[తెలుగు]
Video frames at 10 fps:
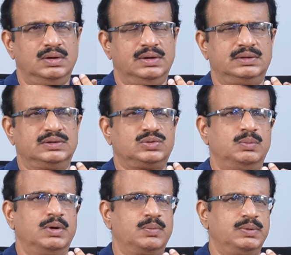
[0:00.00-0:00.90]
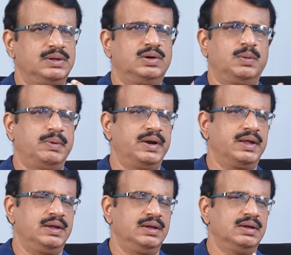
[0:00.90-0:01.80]
నితీష్ కుమార్ మీద డిపెండ్
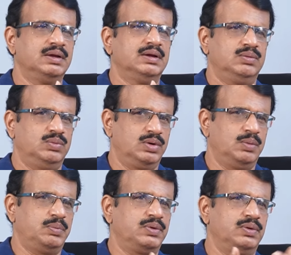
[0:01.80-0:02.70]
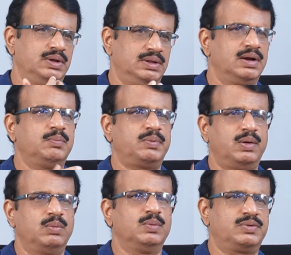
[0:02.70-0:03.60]
అయ్యి ఉన్నప్పుడు ఏదైనా
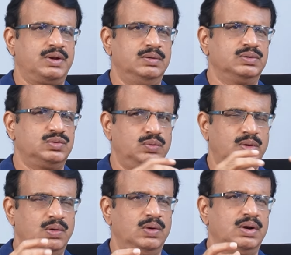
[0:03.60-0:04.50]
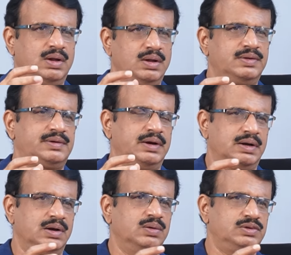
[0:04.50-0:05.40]
ప్రాబ్లమ్స్ రావచ్చు వాళ్ళ వాళ్ళ
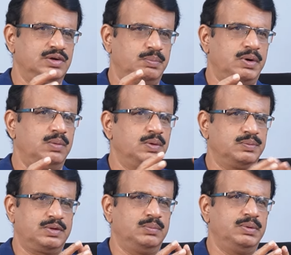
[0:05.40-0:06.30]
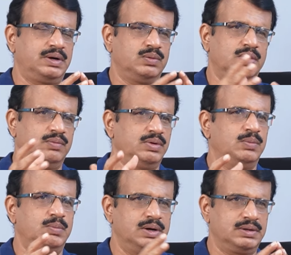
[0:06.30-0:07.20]
స్టేట్లో వచ్చే ప్రాబ్లమ్స్ని బట్టి కూడా
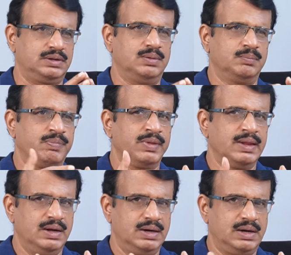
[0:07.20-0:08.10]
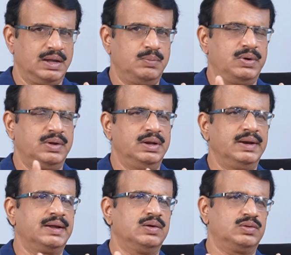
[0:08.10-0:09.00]
వీళ్ళు మారుతారు అట్లాగే ఇప్పుడు
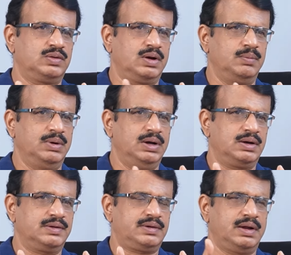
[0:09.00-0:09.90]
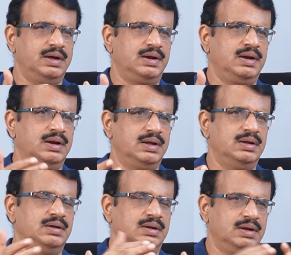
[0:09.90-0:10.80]
ఎన్నికలు వస్తున్నాయి మహారాష్ట్ర హర్యానా
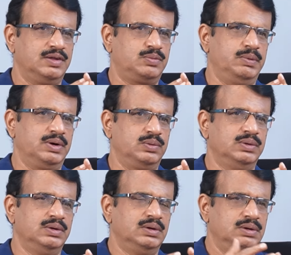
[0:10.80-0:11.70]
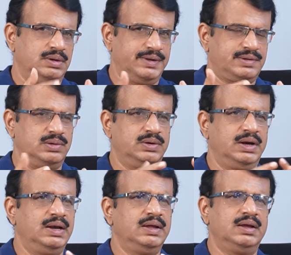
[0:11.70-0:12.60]
కాశ్మీరు నెక్స్ట్
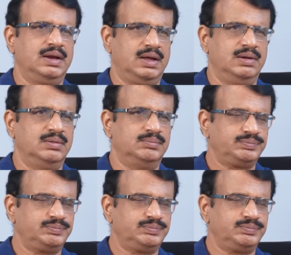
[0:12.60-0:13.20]
ఢిల్లీ ఇలాగా